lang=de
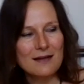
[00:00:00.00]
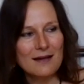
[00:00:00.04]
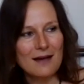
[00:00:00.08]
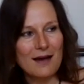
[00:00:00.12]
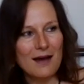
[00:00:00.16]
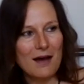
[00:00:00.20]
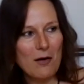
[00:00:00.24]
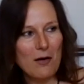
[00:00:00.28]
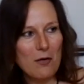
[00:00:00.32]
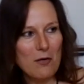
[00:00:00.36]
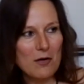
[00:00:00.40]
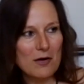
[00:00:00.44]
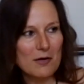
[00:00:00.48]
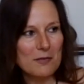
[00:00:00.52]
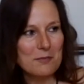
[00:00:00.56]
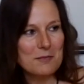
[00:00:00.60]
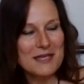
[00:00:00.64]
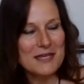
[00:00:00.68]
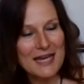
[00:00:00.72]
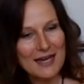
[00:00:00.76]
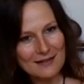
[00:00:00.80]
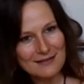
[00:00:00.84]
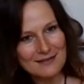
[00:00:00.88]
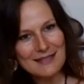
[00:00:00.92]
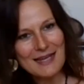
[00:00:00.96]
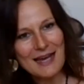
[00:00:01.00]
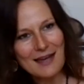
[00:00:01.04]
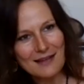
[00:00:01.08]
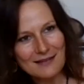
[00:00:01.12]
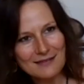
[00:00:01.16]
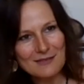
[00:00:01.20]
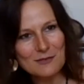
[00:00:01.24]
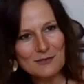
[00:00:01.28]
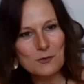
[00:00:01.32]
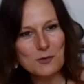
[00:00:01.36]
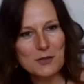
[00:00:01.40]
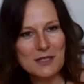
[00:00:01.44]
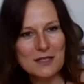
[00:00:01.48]
auch mehr an die Hand
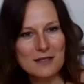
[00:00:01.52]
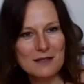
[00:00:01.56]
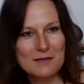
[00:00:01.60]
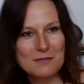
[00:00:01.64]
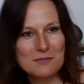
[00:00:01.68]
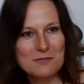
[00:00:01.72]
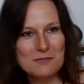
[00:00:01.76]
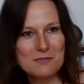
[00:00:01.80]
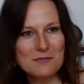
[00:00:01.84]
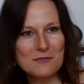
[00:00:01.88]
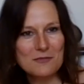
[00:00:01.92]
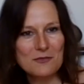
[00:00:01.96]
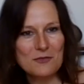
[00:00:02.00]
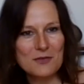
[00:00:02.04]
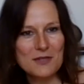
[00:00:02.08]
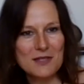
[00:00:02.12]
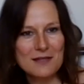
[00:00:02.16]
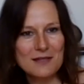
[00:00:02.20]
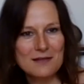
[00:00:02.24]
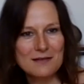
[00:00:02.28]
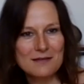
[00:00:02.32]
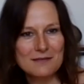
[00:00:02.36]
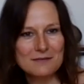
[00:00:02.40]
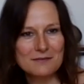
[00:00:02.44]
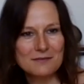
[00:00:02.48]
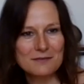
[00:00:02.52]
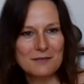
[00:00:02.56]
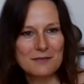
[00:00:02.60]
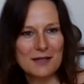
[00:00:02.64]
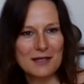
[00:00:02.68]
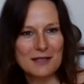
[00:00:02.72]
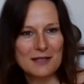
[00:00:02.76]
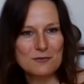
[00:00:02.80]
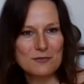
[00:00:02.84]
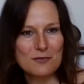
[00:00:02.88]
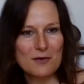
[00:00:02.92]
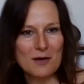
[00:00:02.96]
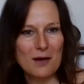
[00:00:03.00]
zu geben, wie
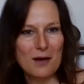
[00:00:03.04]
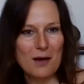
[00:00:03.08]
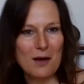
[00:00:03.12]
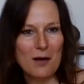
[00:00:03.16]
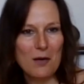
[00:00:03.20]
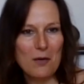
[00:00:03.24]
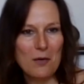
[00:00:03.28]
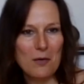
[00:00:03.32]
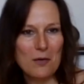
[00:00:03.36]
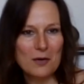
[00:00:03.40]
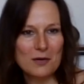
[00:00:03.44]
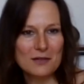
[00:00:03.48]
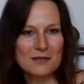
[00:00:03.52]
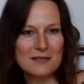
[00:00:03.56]
einfach auch